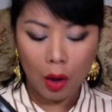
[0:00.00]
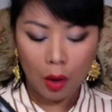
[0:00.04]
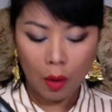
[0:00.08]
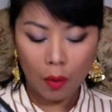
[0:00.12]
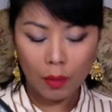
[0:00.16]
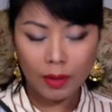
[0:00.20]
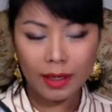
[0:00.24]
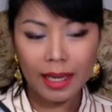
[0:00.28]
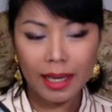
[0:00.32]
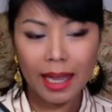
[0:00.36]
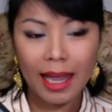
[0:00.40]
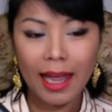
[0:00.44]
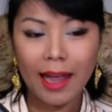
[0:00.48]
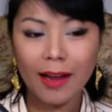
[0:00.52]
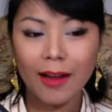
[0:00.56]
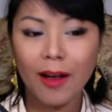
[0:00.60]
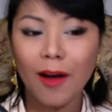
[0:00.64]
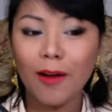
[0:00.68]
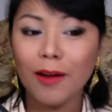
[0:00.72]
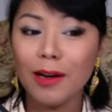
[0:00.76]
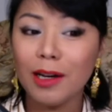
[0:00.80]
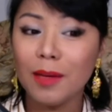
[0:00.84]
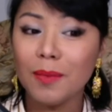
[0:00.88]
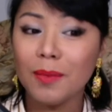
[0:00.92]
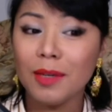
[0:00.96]
โอเคก็
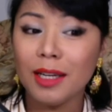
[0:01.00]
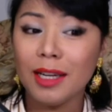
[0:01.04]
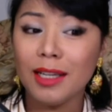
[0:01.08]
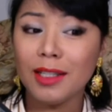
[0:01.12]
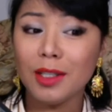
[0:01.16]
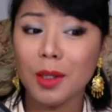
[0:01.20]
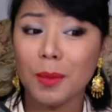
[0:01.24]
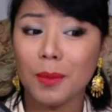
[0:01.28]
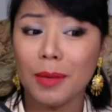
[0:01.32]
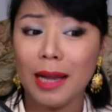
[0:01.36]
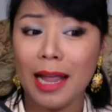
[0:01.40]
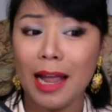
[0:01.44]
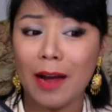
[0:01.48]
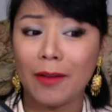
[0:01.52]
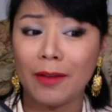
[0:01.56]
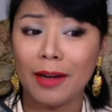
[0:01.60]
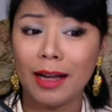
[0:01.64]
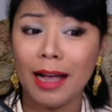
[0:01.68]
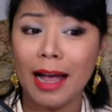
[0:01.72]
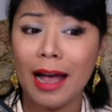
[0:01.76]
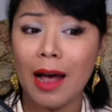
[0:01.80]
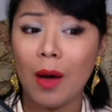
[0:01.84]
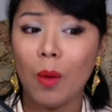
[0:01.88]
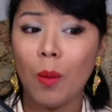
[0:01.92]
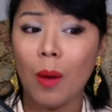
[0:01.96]
คลิปนี้จบแล้วนะ
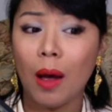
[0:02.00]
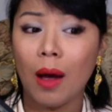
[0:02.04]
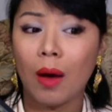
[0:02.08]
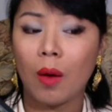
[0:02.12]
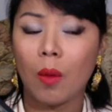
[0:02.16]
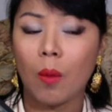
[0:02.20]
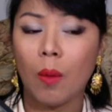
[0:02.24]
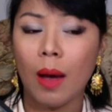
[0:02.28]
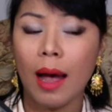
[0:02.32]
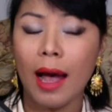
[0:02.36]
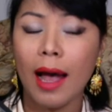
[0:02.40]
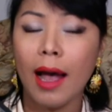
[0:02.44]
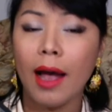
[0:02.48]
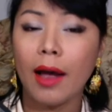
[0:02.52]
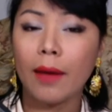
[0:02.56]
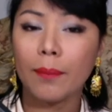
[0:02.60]
คะ หวังว่า